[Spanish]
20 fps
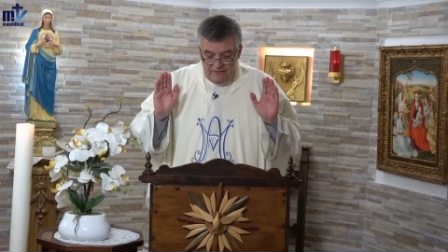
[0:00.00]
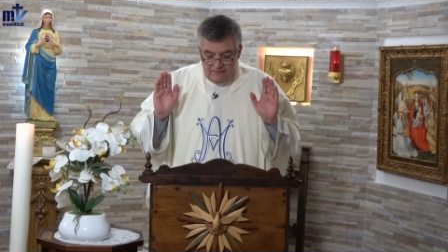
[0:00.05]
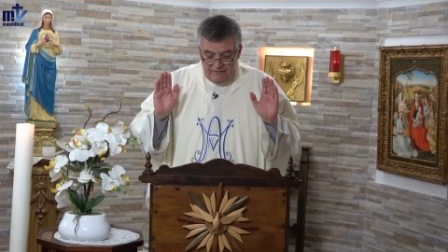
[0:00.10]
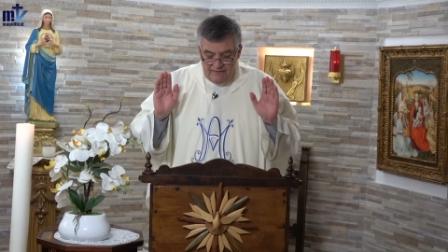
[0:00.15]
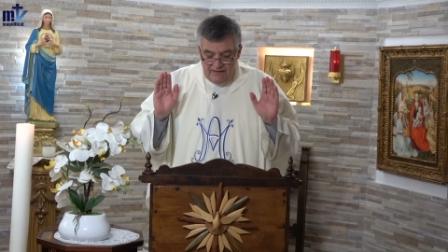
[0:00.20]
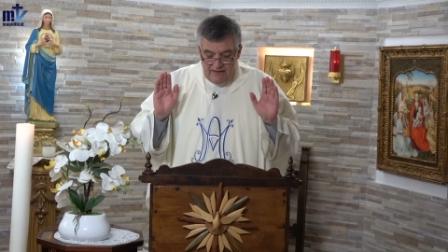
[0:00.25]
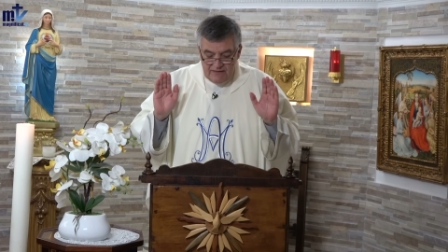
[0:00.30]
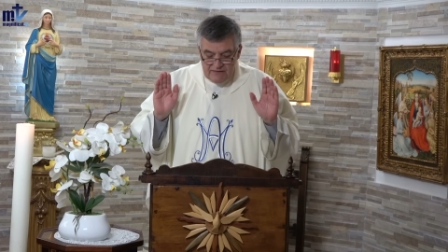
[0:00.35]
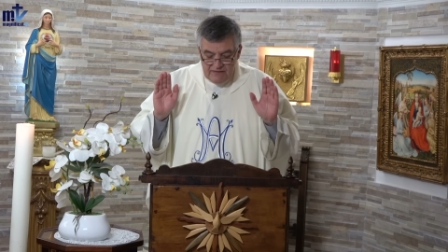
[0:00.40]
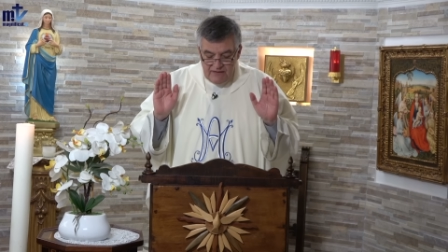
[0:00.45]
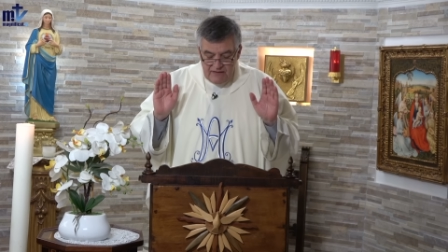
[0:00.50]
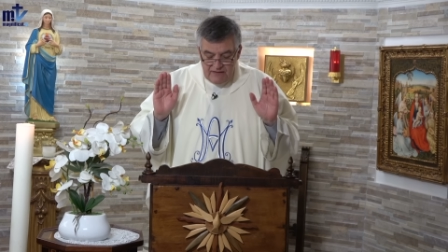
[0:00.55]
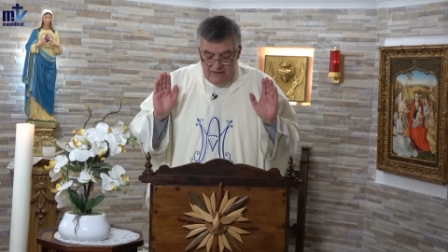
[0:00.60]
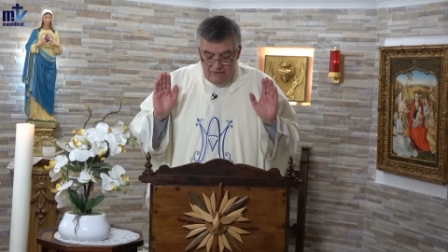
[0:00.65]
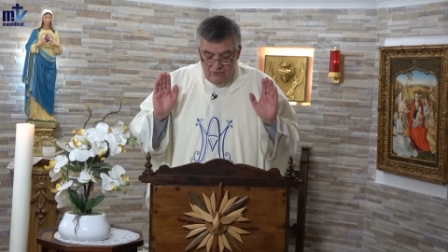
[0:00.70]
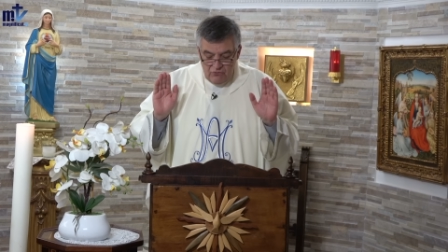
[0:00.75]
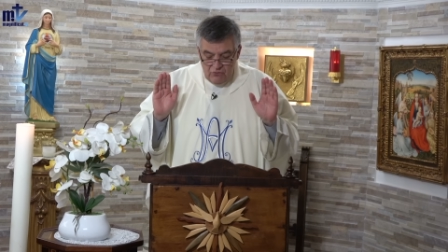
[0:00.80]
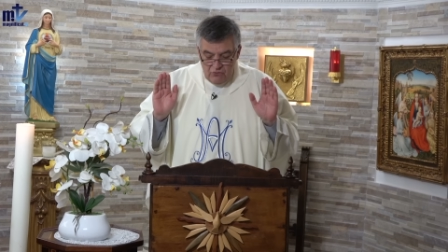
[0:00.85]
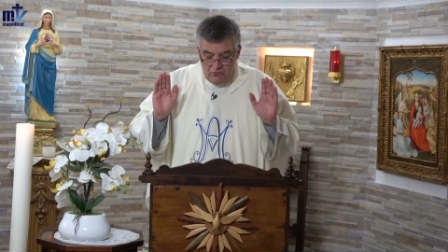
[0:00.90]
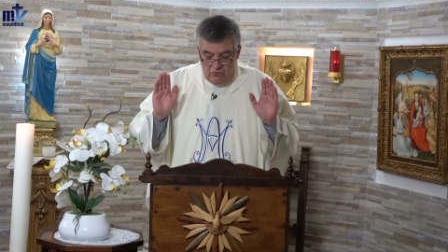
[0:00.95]
te has
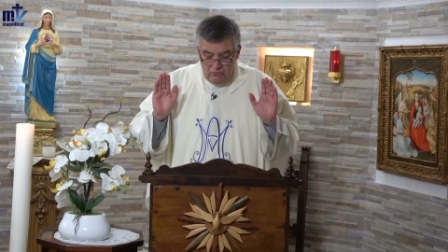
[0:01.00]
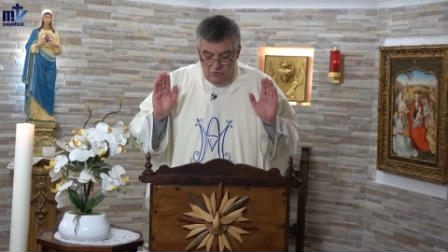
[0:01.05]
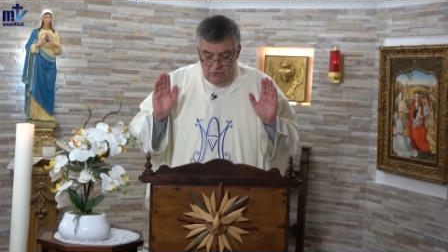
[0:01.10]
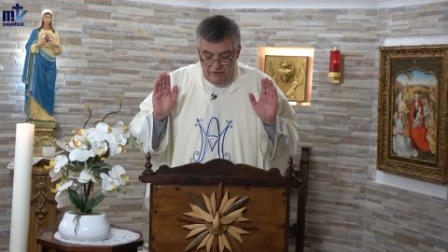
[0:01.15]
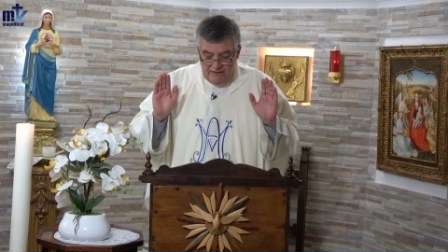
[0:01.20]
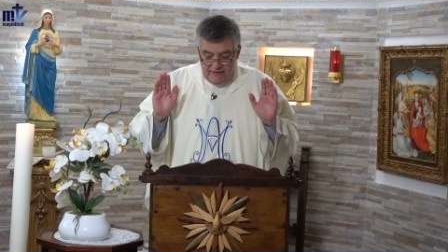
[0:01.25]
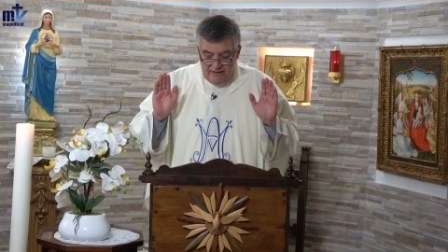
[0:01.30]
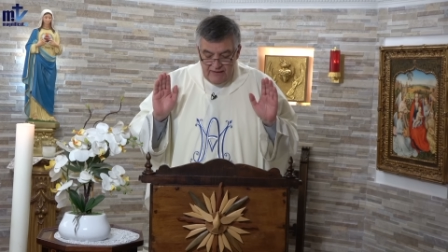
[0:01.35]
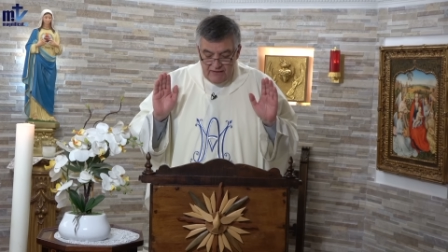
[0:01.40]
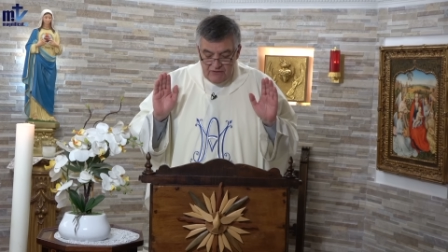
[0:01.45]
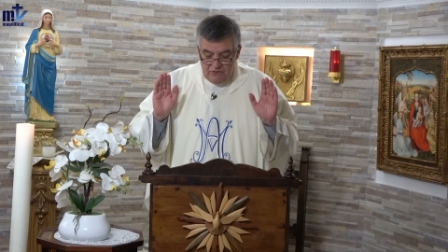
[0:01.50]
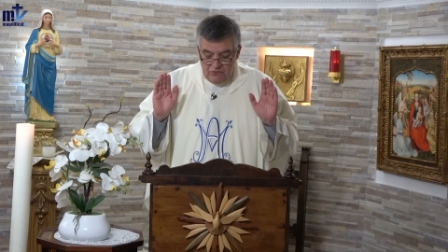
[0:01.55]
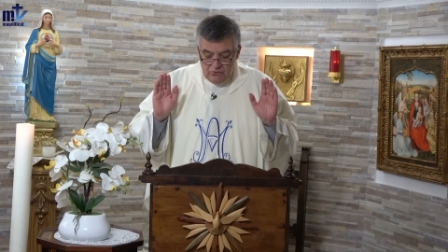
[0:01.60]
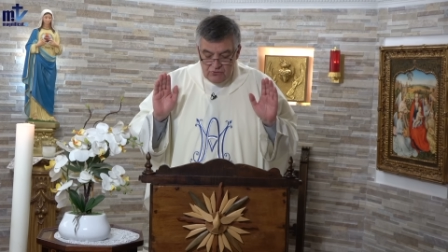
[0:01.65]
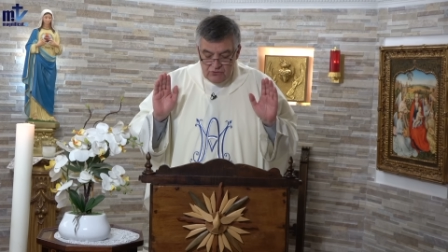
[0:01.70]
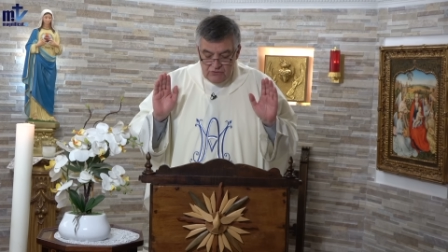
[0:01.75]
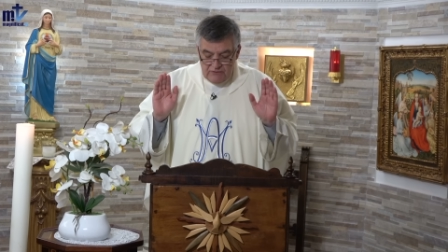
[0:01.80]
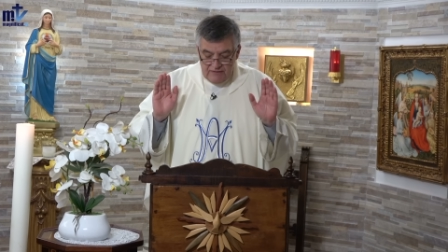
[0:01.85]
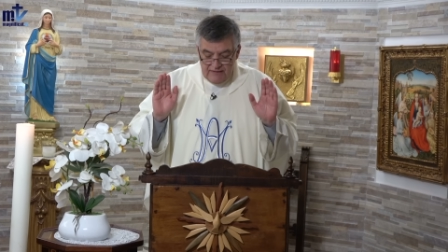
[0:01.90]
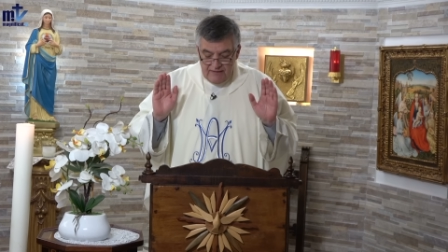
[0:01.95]
dignado
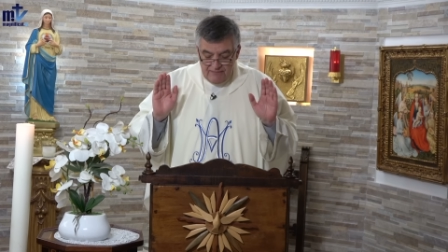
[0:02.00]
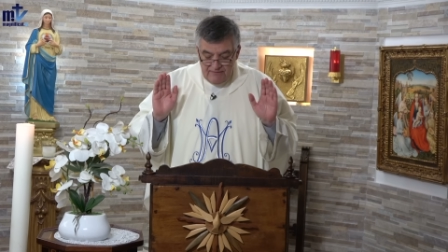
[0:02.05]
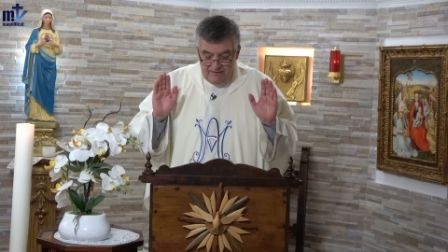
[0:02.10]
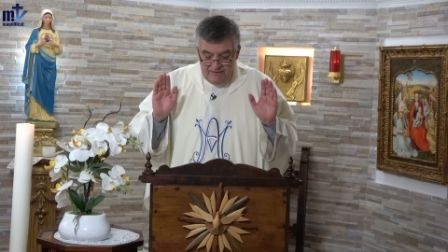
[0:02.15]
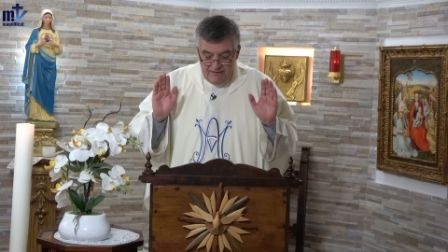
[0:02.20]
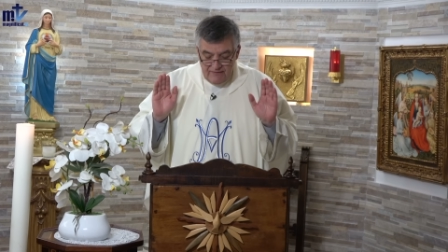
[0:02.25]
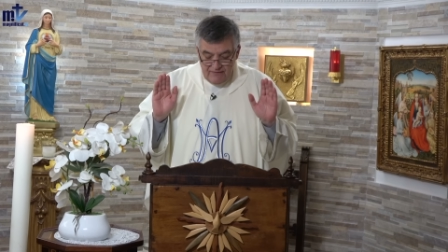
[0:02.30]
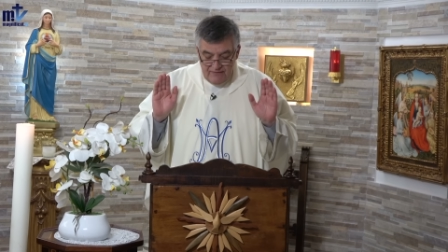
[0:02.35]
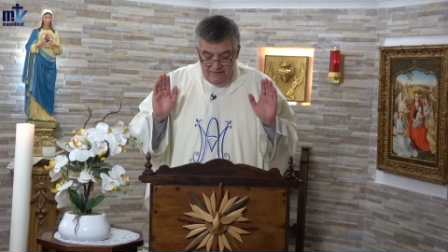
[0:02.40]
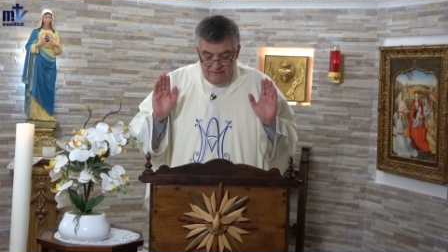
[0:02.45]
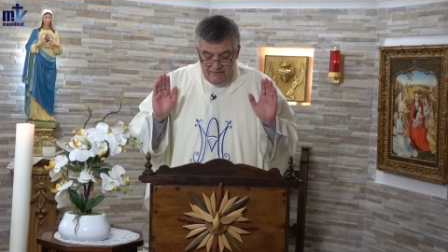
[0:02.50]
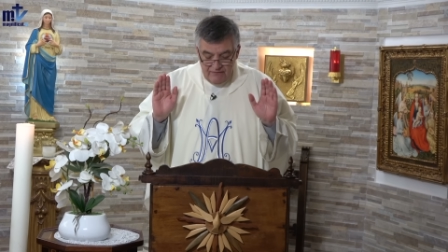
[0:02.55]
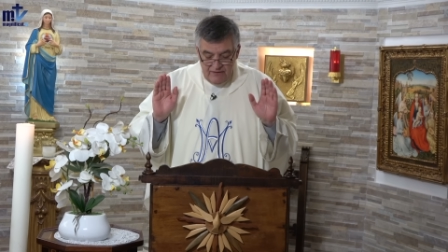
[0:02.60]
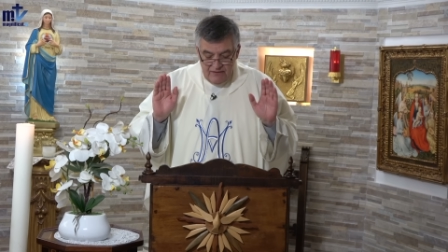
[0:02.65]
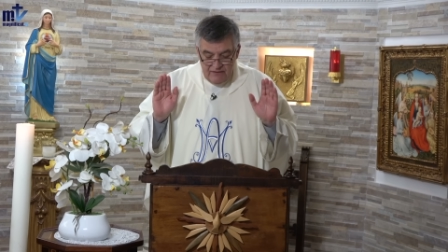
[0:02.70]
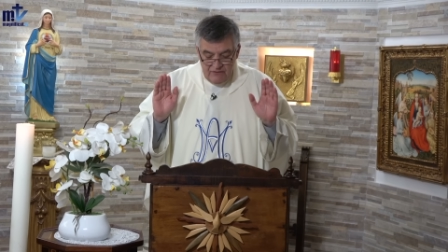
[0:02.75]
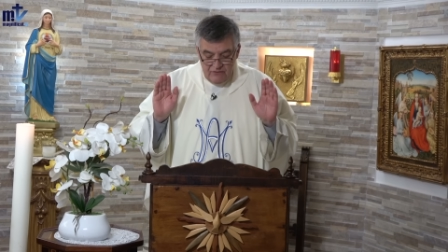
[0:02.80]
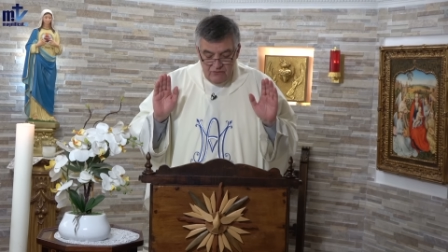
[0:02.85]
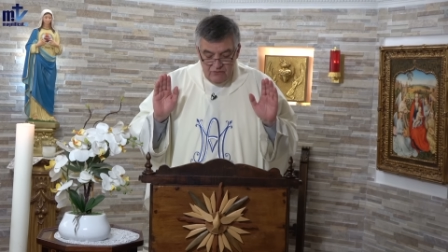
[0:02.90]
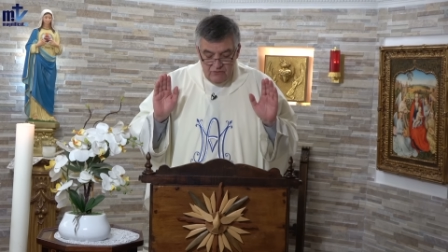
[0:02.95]
comunicarnos la vida del
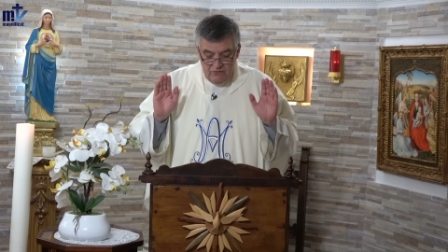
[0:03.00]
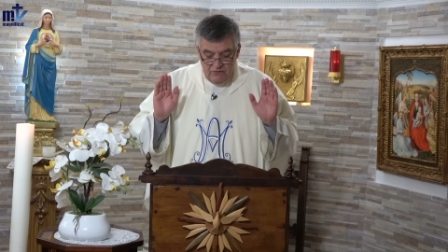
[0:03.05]
cielo.